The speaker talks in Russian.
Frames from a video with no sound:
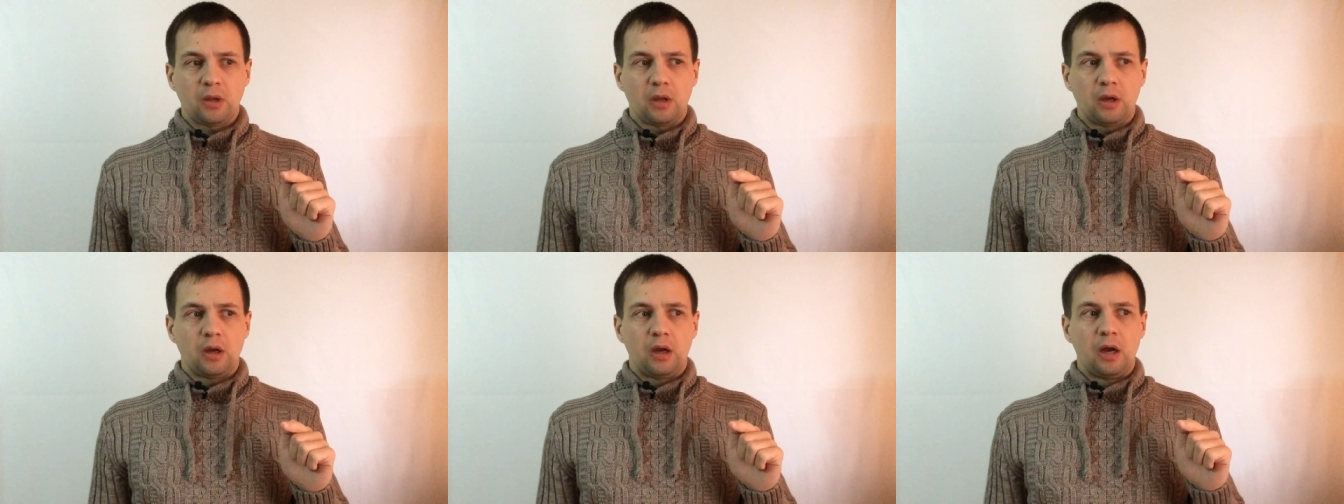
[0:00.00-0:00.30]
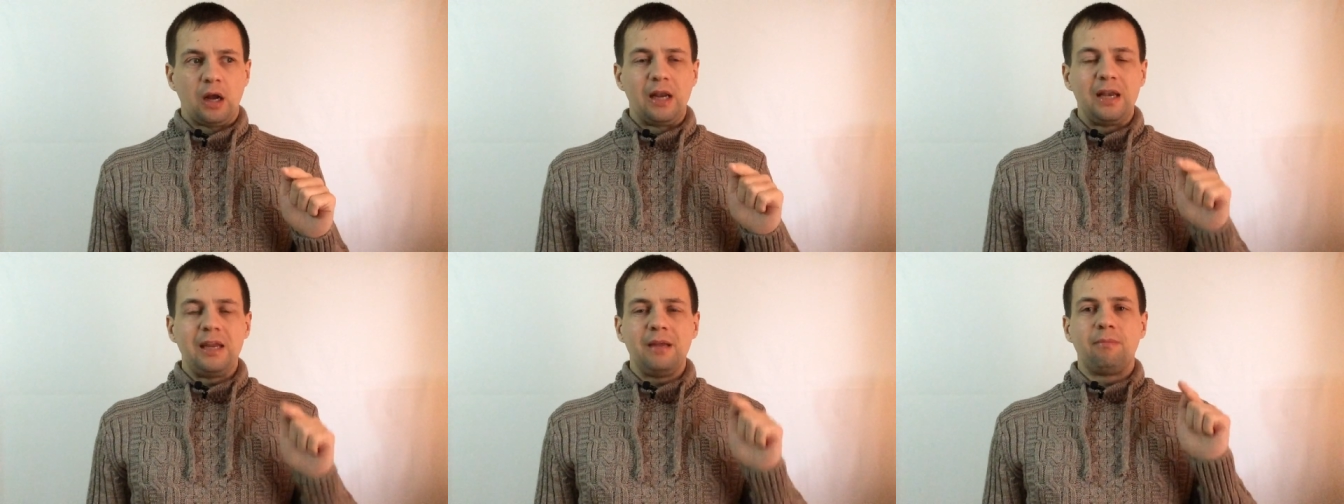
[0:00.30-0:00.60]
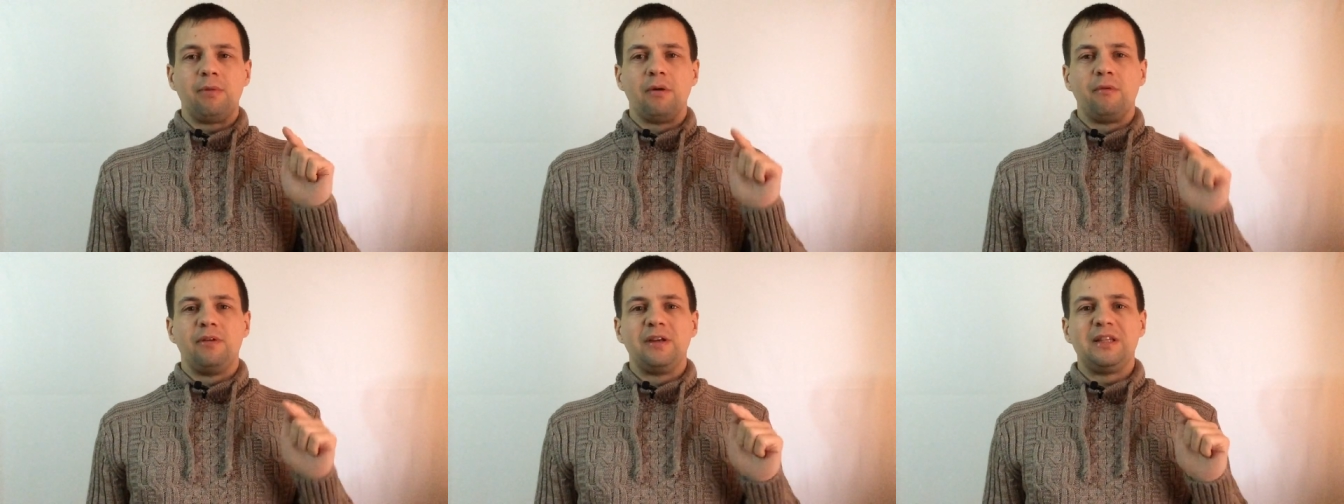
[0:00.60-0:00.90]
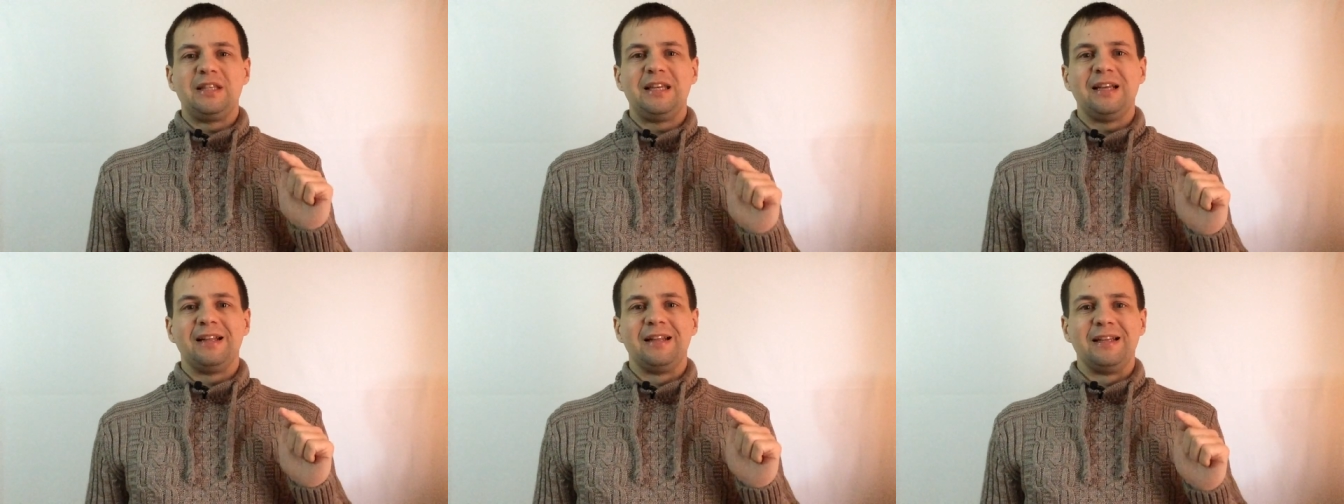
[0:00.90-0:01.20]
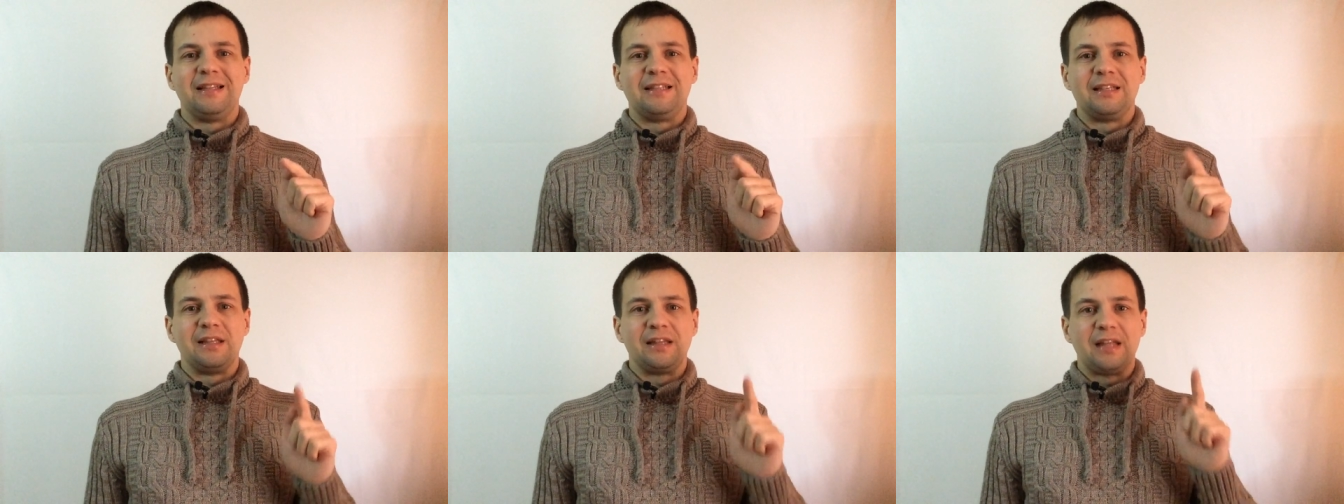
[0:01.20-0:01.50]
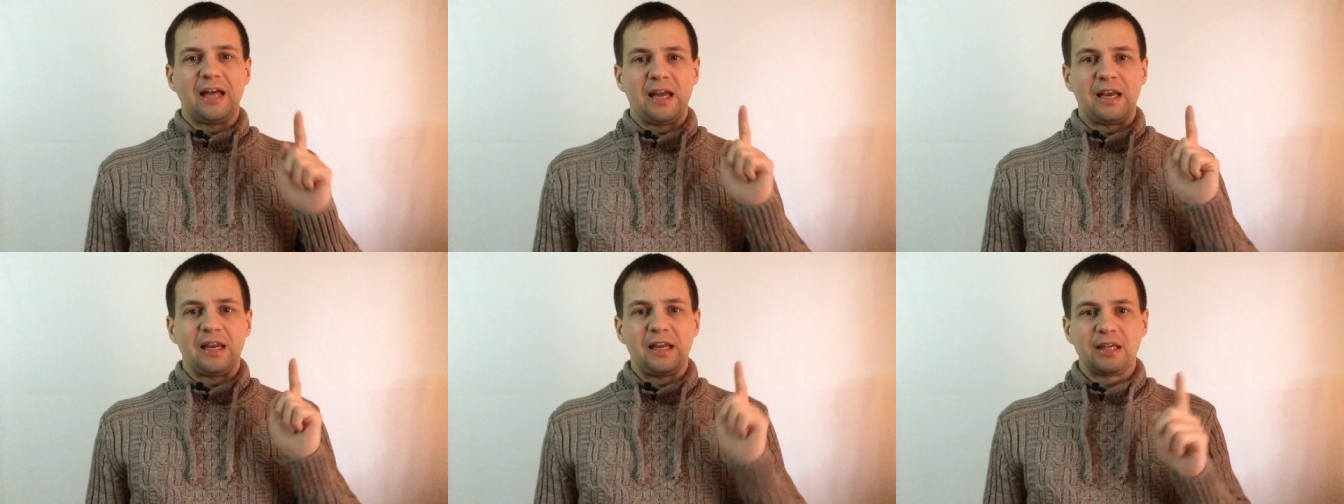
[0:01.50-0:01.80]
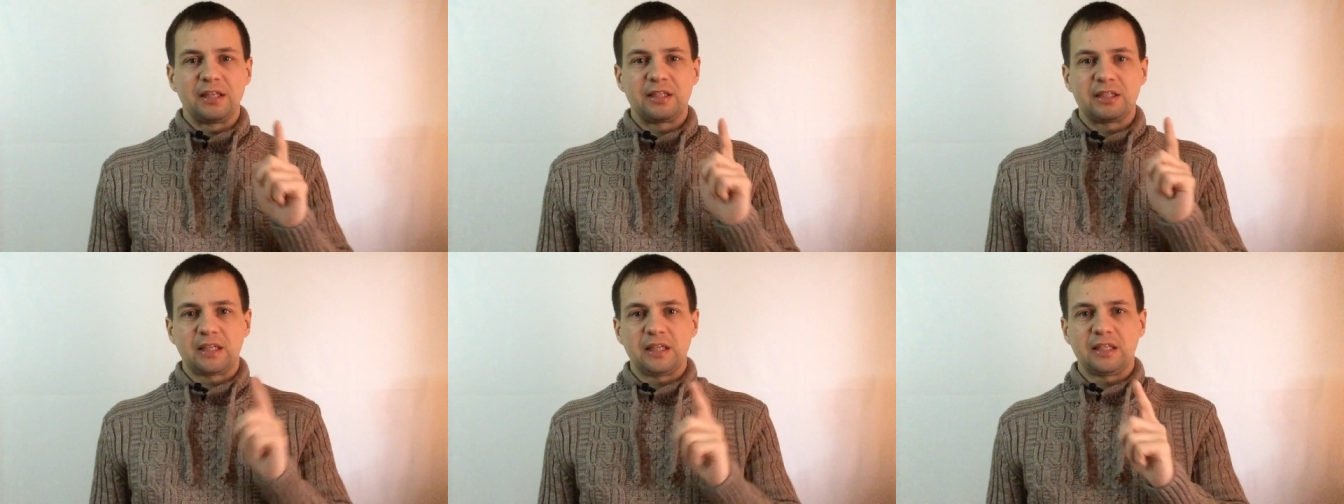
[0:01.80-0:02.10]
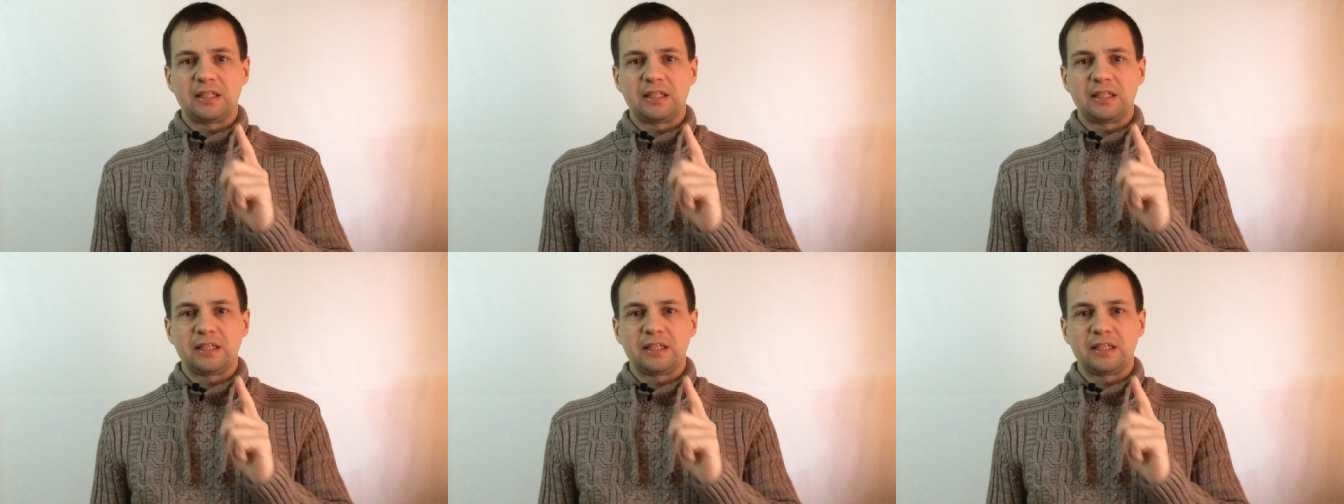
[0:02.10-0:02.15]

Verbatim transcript: а, либо вы делаете нарезки,